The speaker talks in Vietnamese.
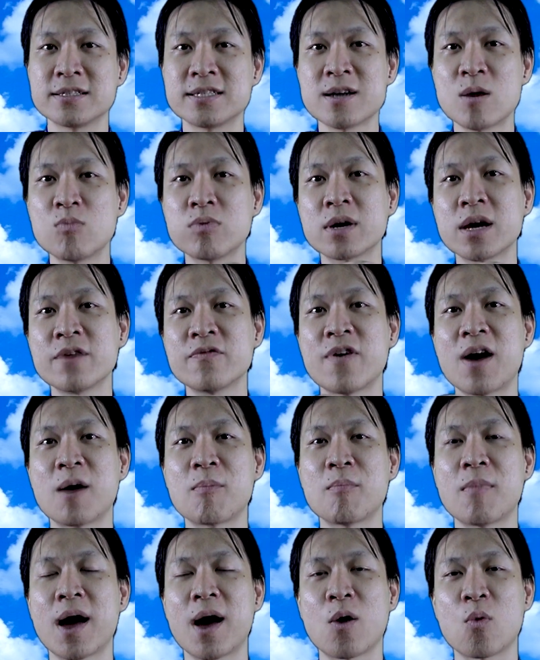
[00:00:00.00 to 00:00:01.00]
trong cái
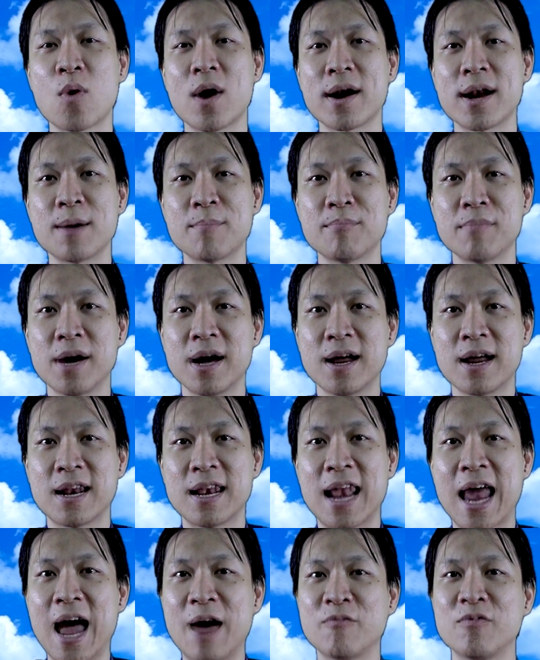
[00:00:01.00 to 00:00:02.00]
phần mà quang lâm
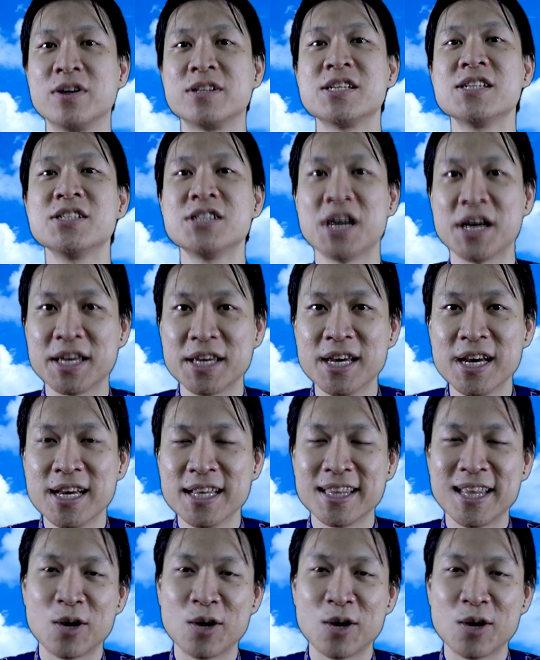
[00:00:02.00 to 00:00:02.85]
làm về chính trị